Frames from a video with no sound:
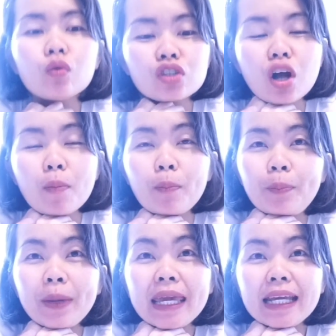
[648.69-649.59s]
ช้อป
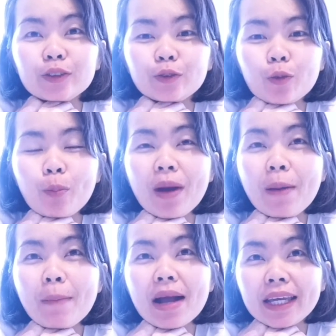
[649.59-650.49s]
ปิ้งซูเปอร์
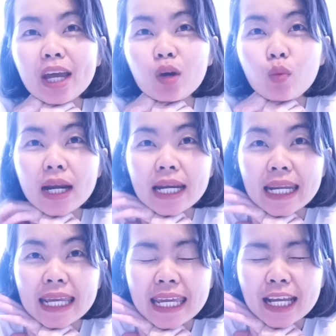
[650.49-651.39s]
มาร์เก็ตวัน
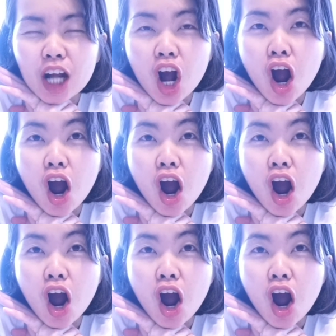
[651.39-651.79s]
นี้ก็